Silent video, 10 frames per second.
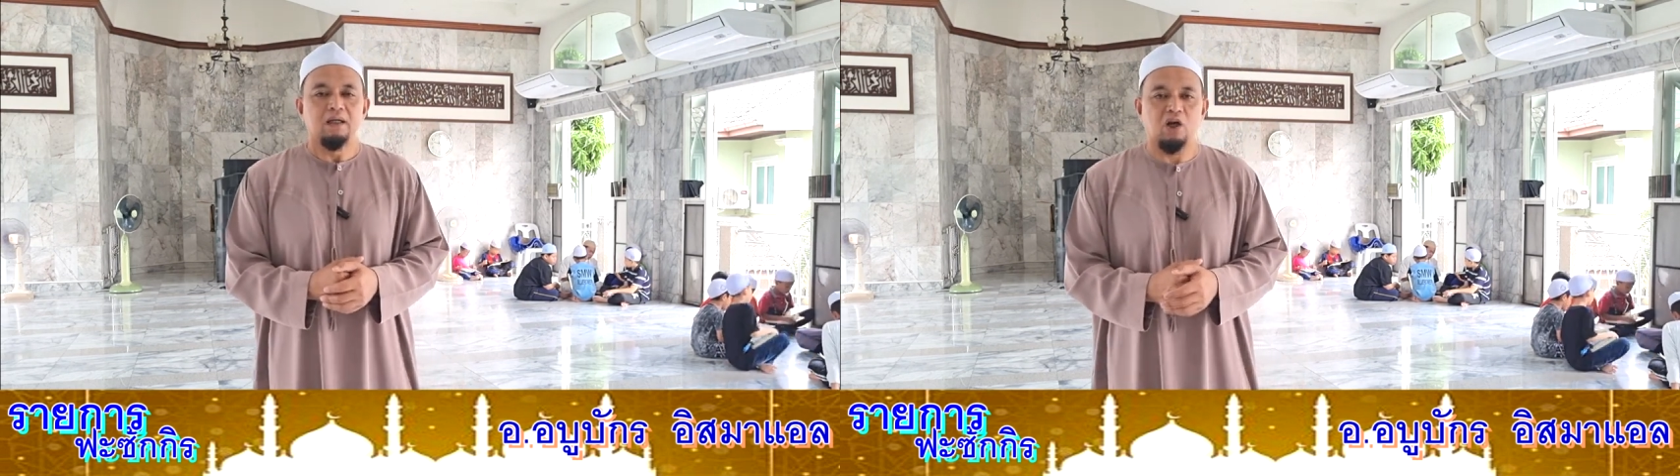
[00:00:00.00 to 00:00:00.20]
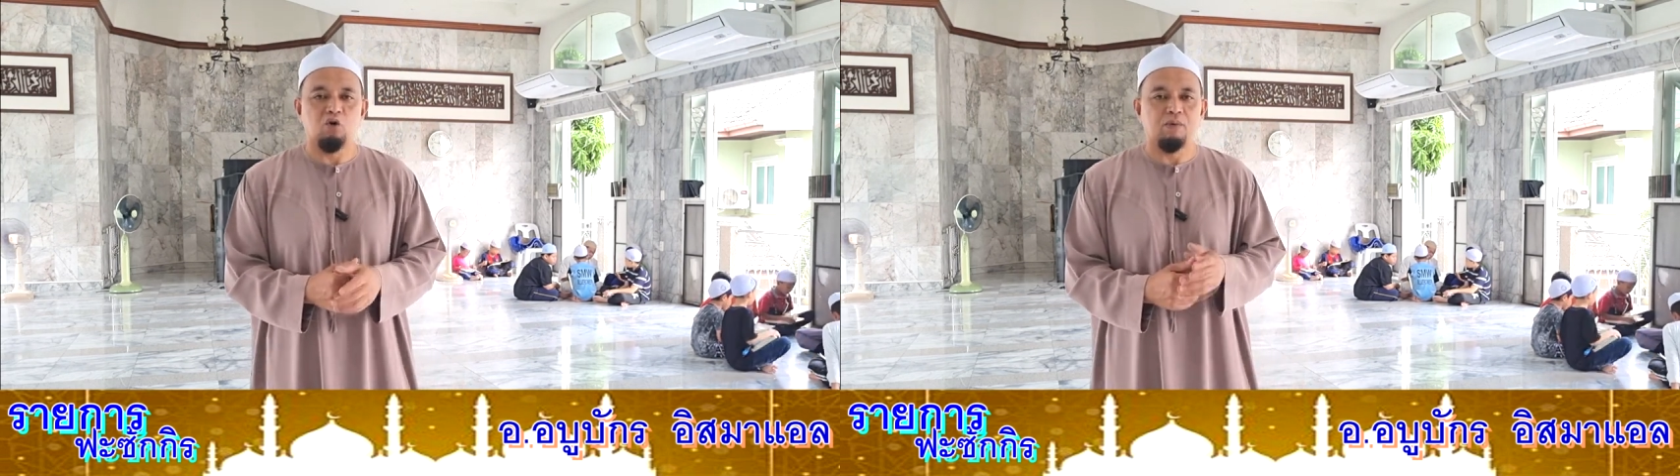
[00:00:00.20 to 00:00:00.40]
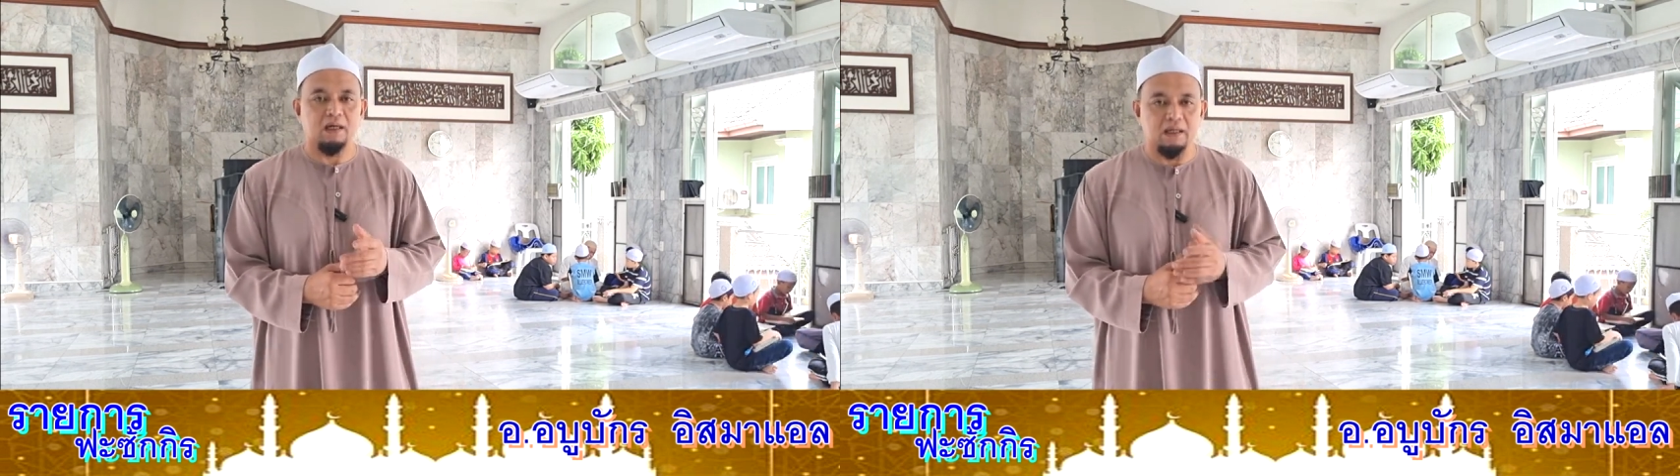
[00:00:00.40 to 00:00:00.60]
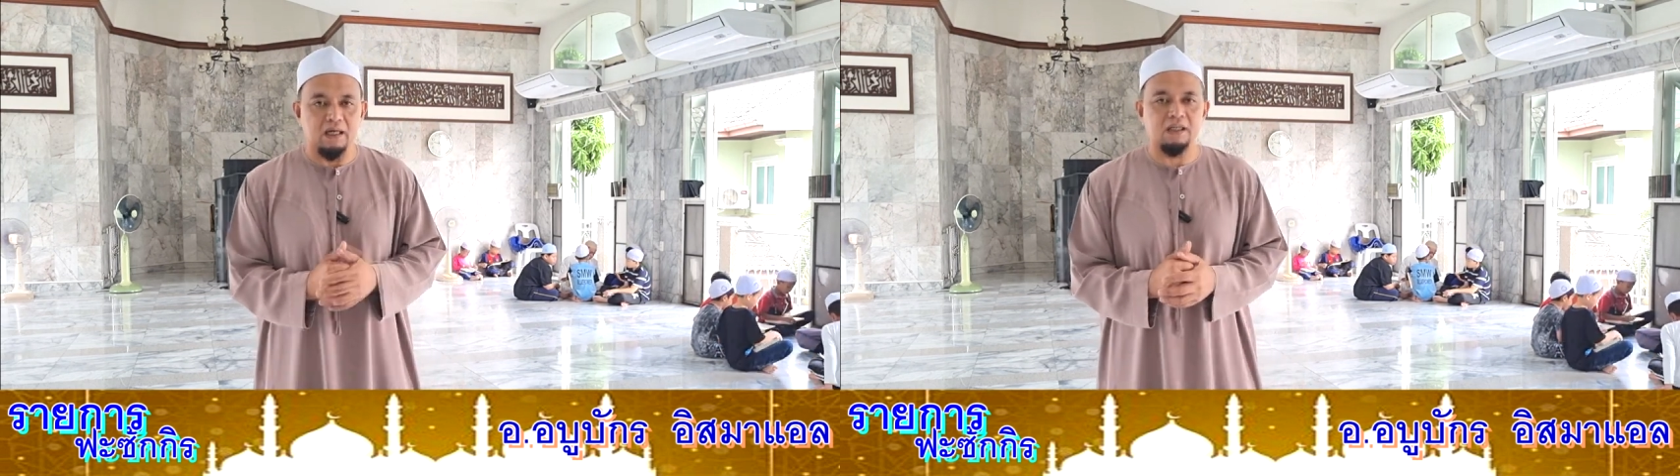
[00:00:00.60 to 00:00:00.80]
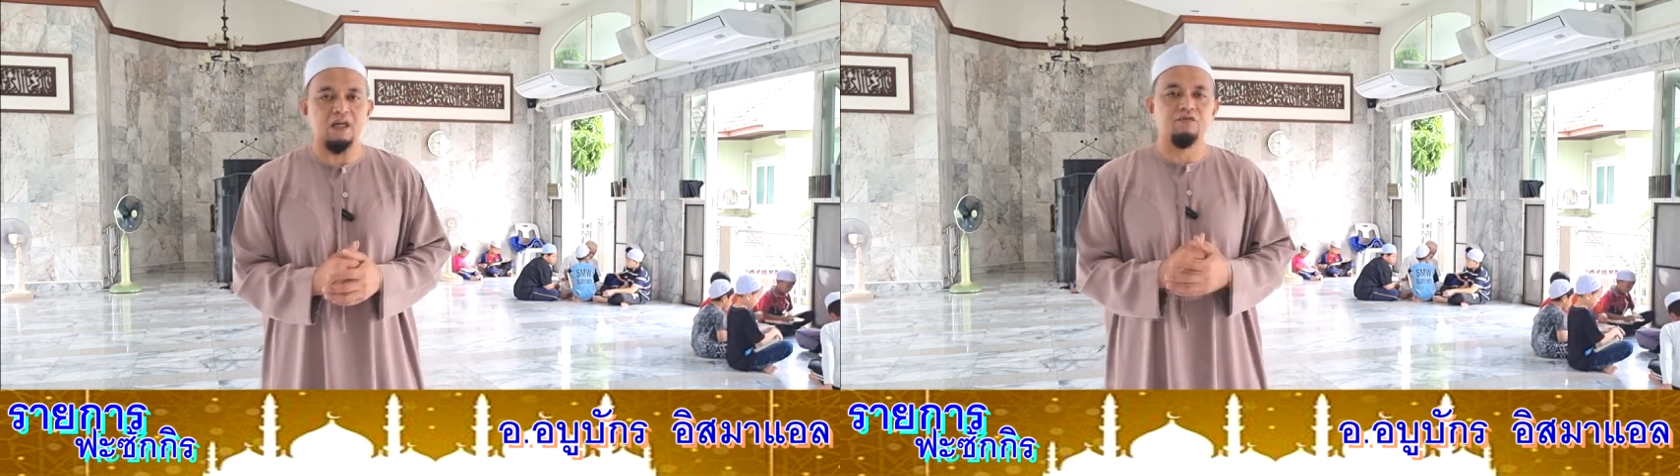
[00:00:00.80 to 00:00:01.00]
ยามาลา
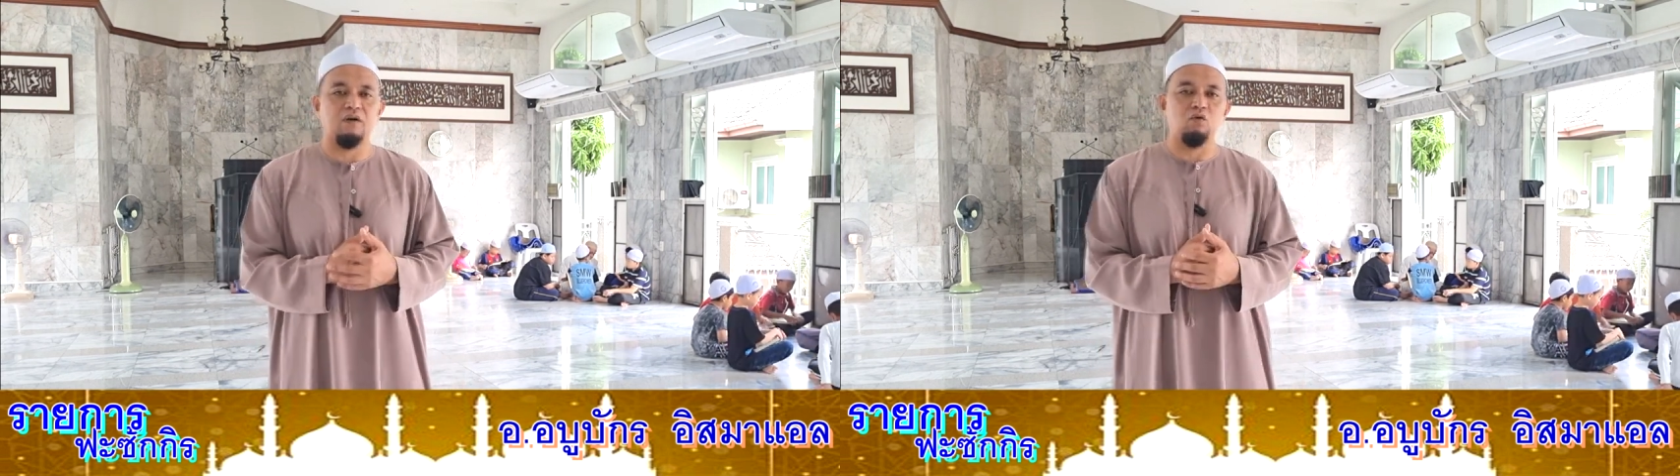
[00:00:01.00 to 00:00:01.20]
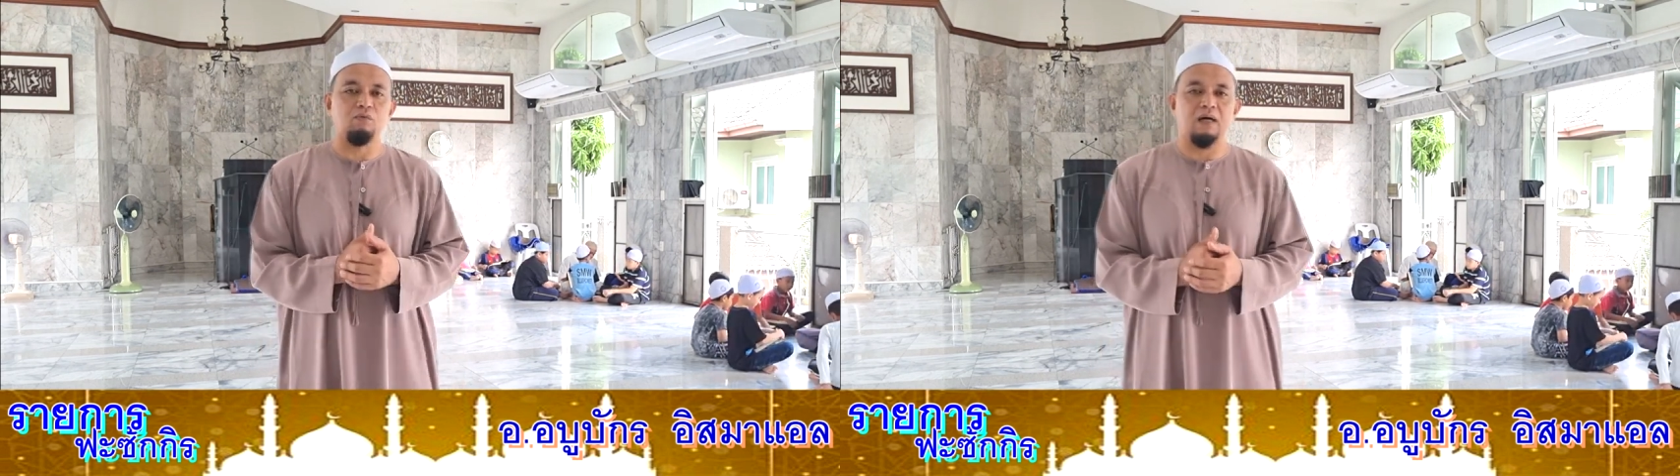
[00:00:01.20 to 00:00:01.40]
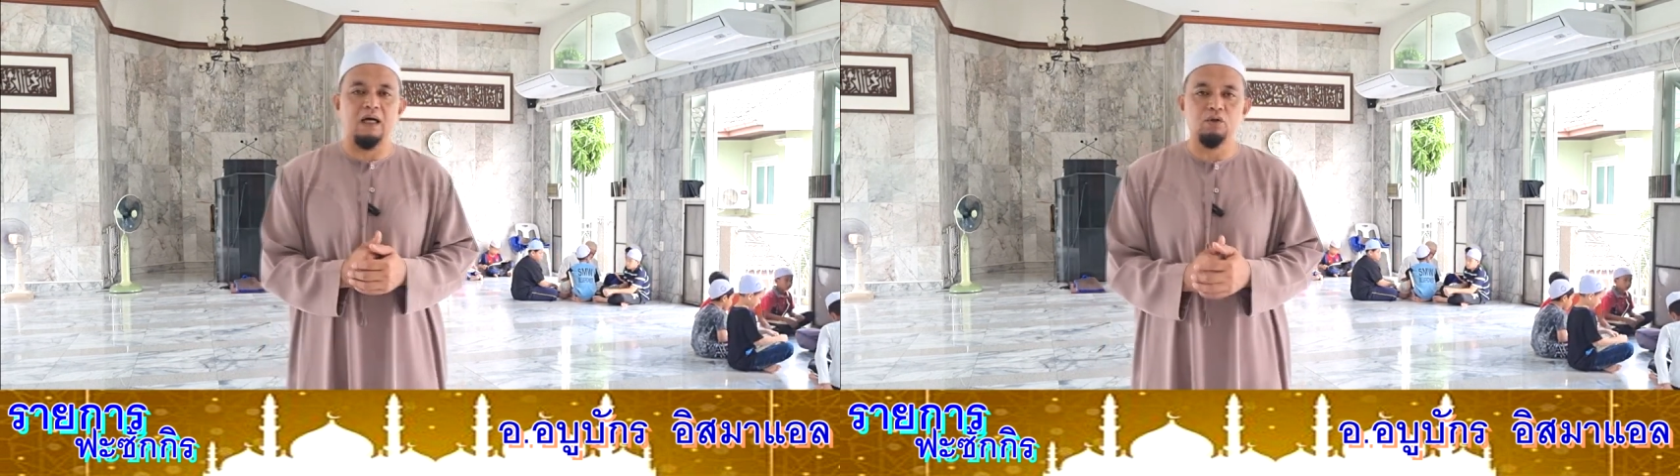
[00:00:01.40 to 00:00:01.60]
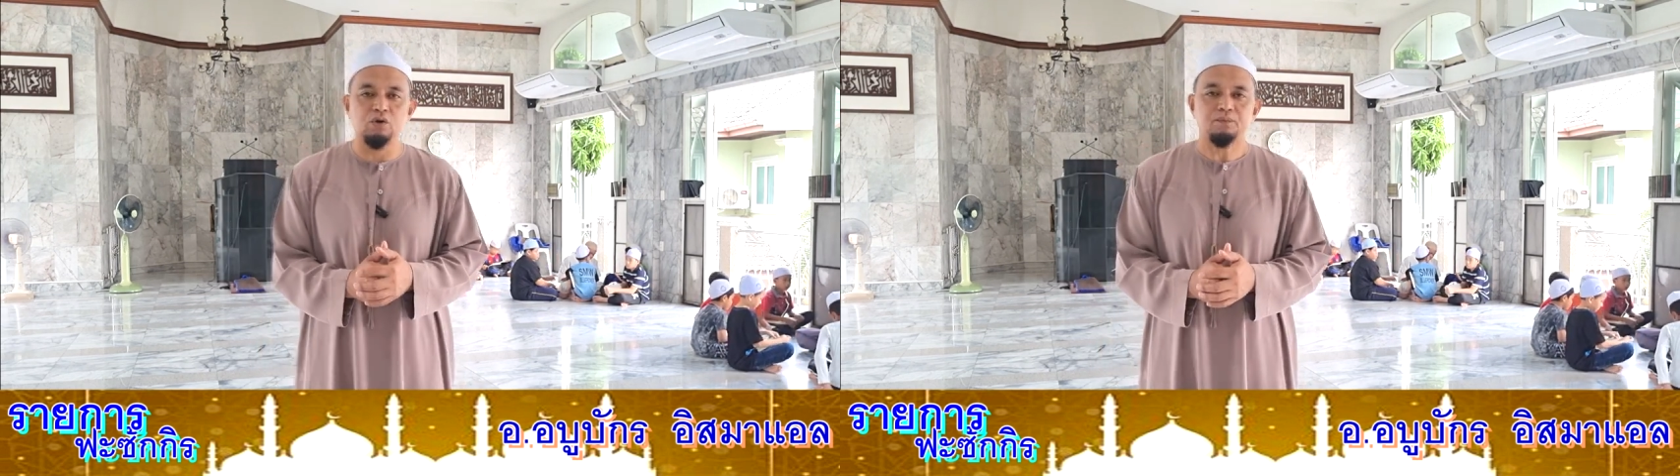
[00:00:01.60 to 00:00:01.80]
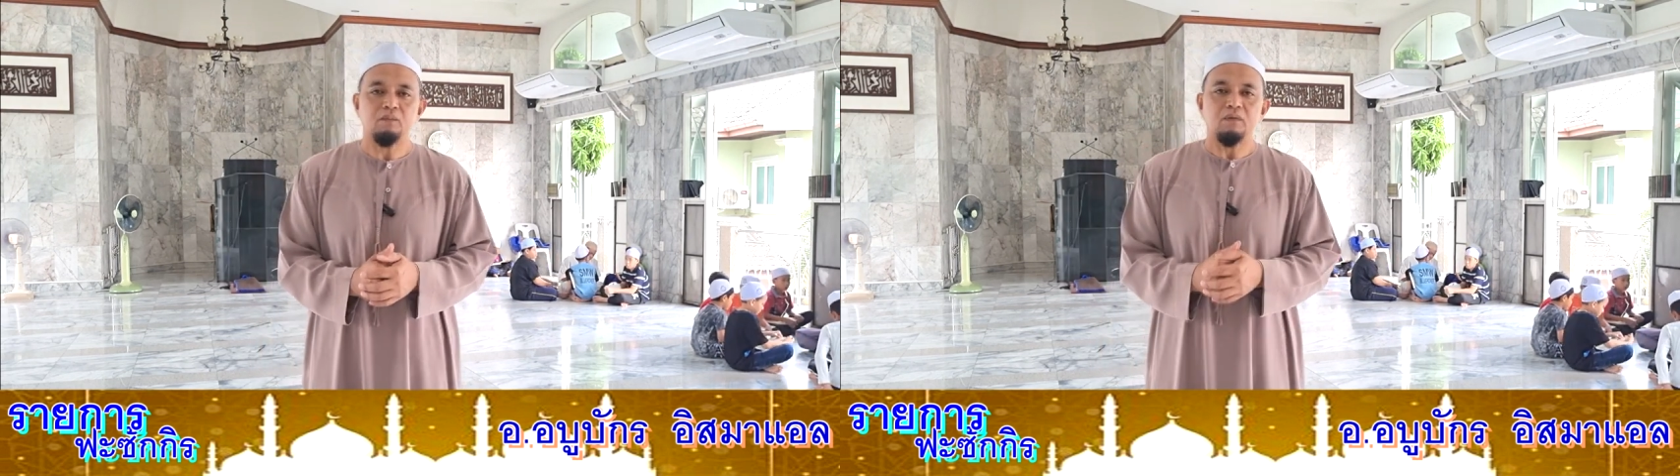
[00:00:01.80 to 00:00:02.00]
ยันฟาอุมาลุน